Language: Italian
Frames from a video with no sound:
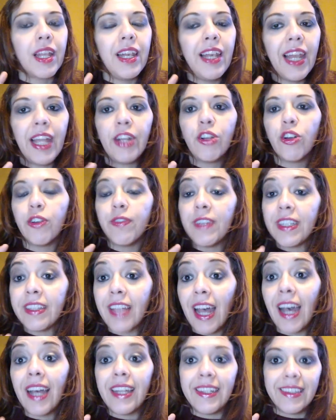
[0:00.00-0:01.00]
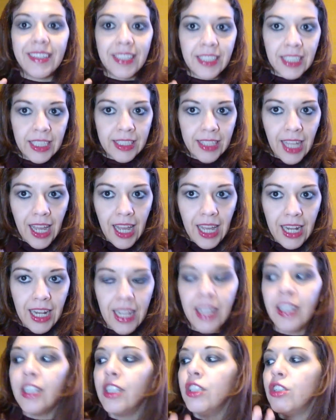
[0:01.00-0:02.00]
le novità di
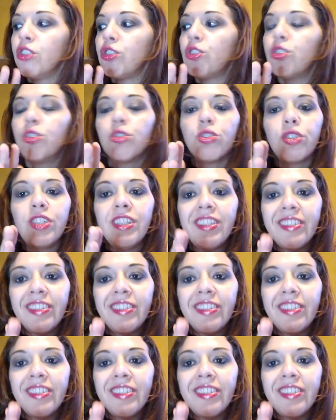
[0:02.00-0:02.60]
Natale. Sono i